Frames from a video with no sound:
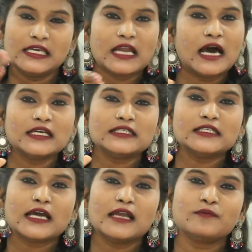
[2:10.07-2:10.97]
ఈ
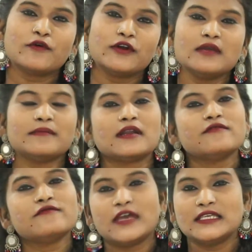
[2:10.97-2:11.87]
నాలుగిటిని కలుపుకొని
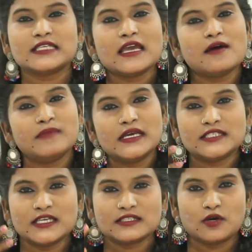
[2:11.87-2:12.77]
మనం ఫేస్కి అప్లై
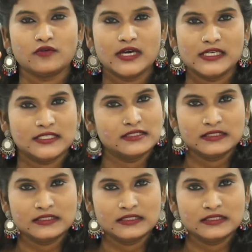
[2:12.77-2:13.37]
చేసుకోవాలి